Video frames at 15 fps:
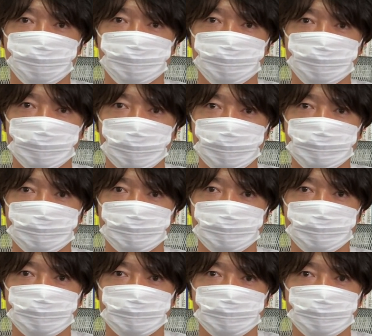高速で、
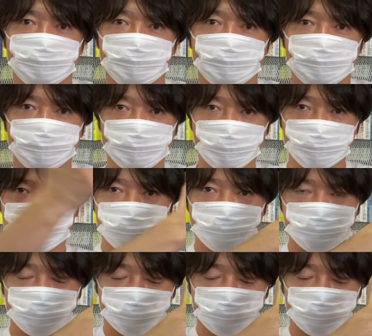GO!